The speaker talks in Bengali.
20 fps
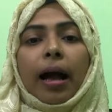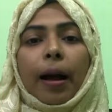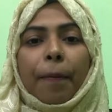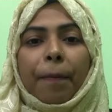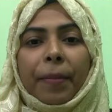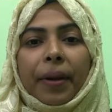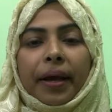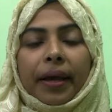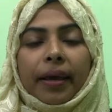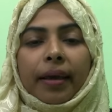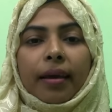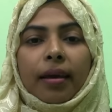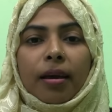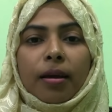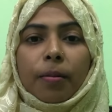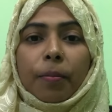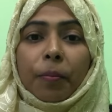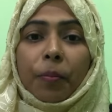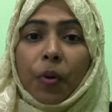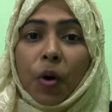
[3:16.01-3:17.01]
আপনাকে
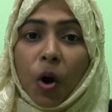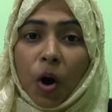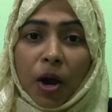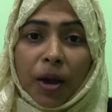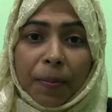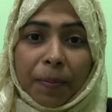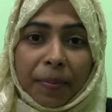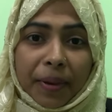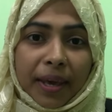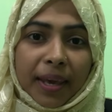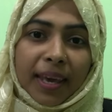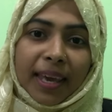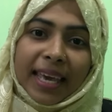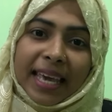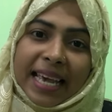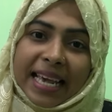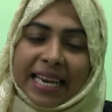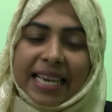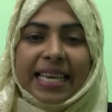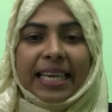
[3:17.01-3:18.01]
ভয় পেয়ে
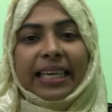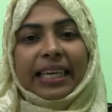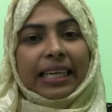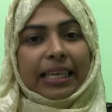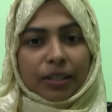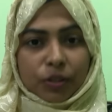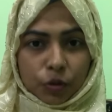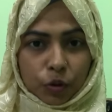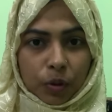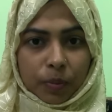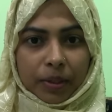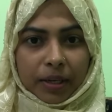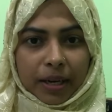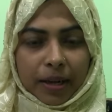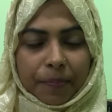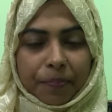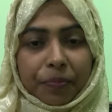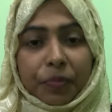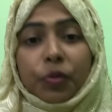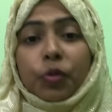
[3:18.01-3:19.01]
এড়িয়ে গেলে চলবে
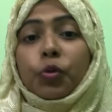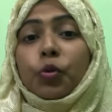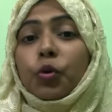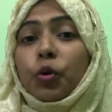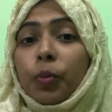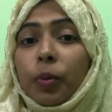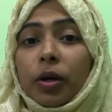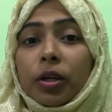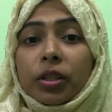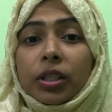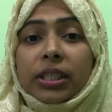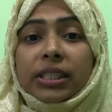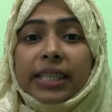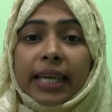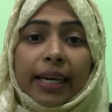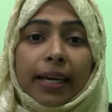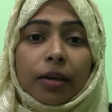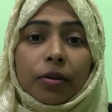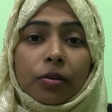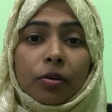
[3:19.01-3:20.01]
না দুর্বলতার
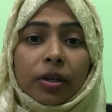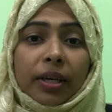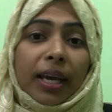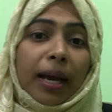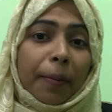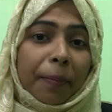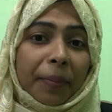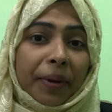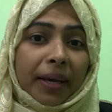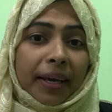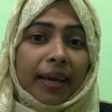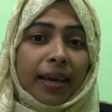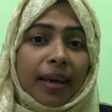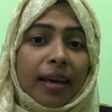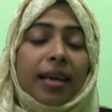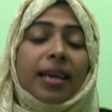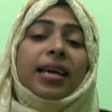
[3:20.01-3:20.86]
জায়গাগুলোকে আপনাকে